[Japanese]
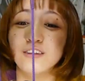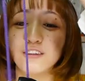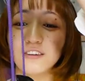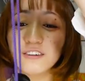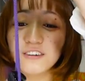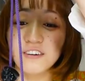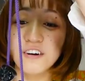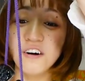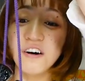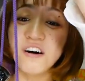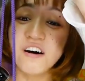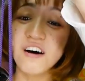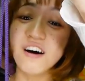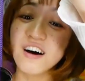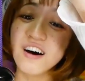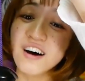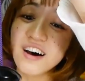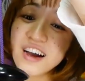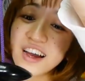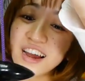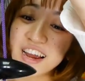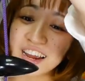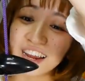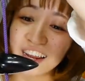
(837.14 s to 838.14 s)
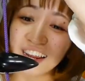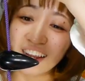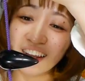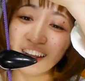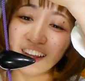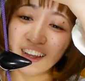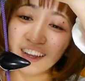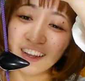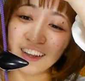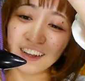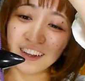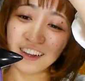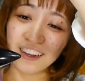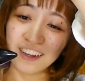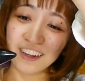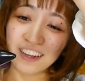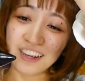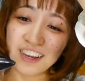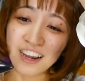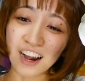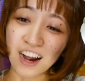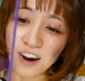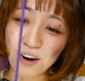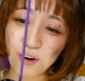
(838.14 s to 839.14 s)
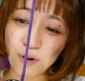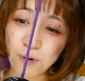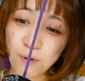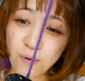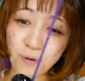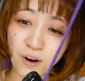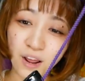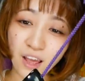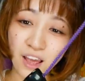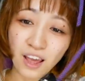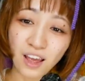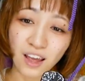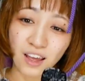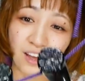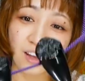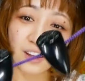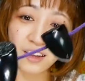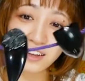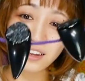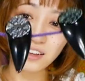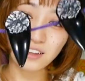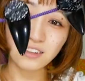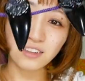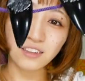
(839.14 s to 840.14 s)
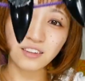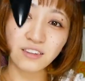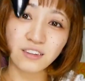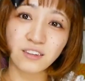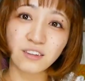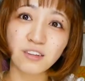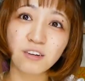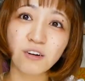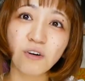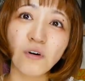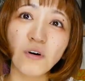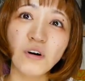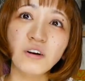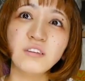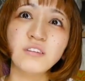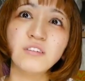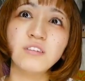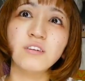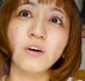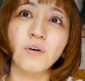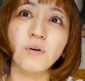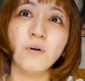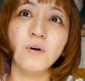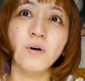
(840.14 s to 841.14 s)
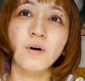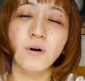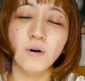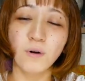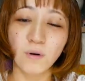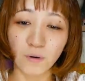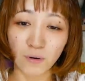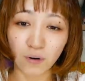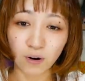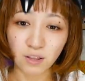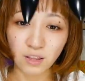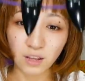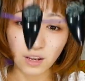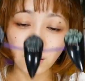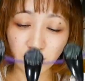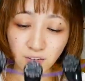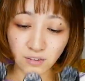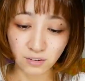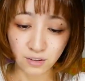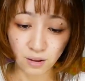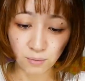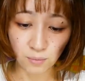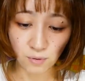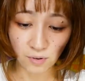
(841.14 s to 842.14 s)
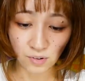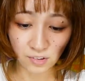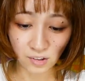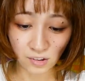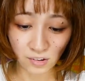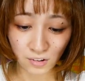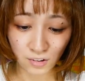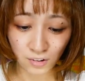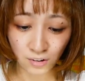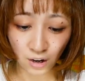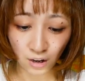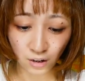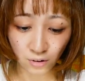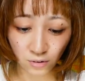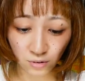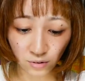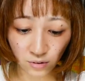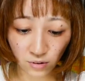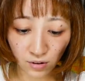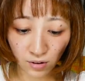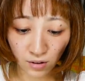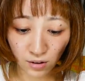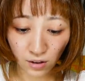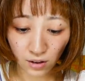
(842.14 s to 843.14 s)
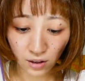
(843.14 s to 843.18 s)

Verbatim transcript: すごいいやこれすごいっすこれでいつでも私あの